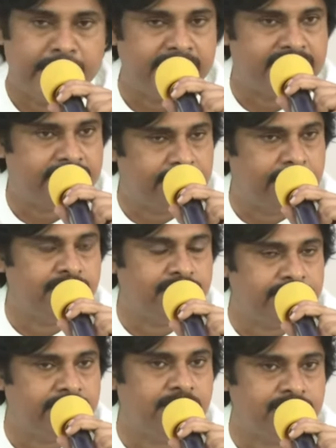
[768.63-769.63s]
ఆయన సిద్ధం
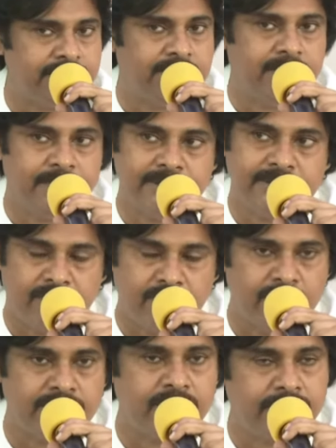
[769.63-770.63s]
సిద్ధం సిద్ధమని అని
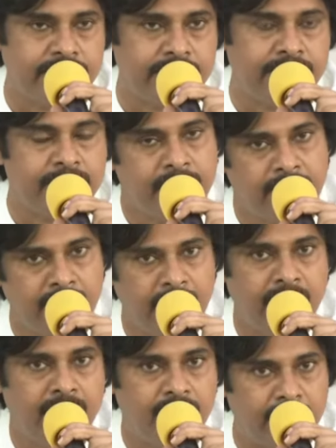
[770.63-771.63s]
చావుగొడుతూ ఉన్నారు
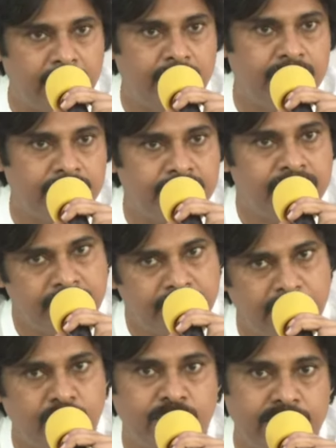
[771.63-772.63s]
బాబు
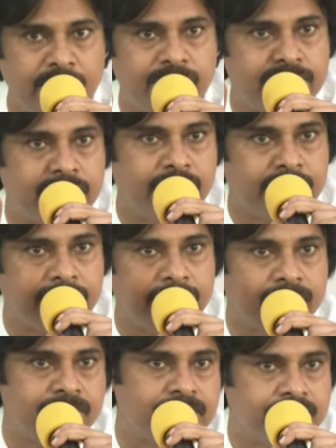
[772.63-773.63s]
నీకు యుద్ధం ఇస్తాం నీకు